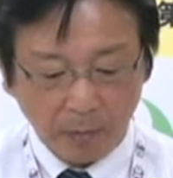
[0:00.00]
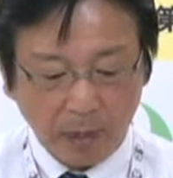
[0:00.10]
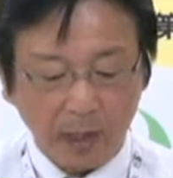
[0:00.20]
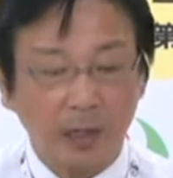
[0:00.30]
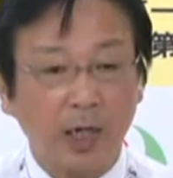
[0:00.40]

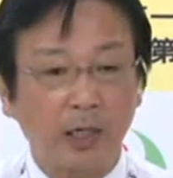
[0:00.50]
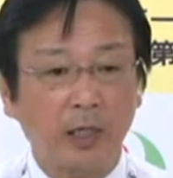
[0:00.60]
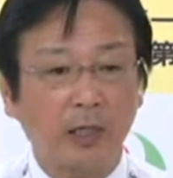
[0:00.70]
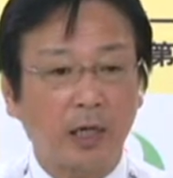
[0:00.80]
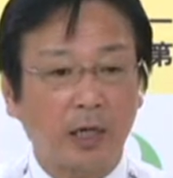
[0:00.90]
まあ、1回
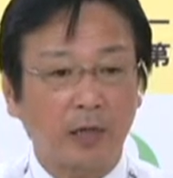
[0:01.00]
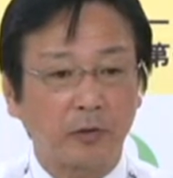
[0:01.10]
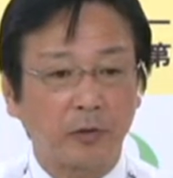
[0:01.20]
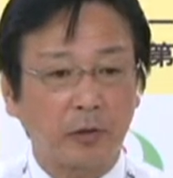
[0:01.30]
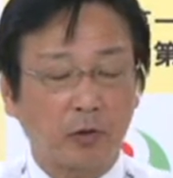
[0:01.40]
やったから
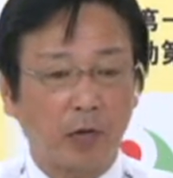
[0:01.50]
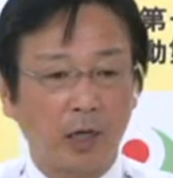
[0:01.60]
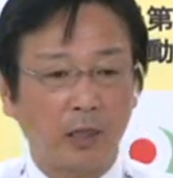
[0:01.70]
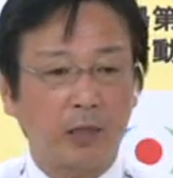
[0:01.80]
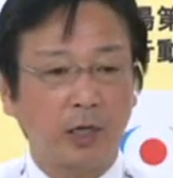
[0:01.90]
すぐ商
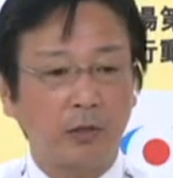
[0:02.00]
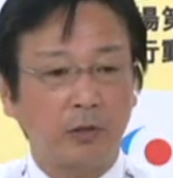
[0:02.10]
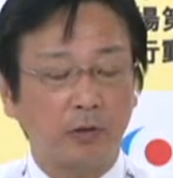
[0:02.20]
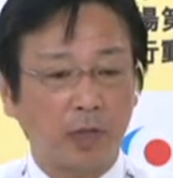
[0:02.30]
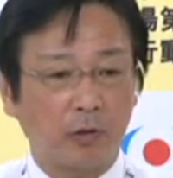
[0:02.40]
談が成立
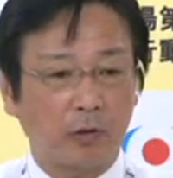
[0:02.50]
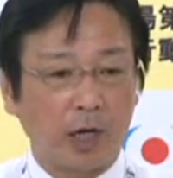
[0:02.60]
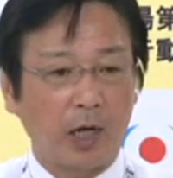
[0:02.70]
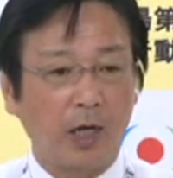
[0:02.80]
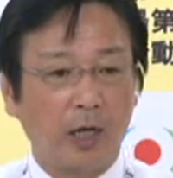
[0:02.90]
するだと
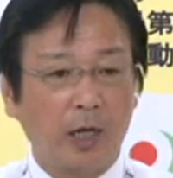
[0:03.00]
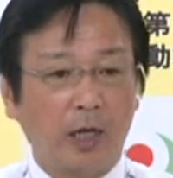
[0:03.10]
か、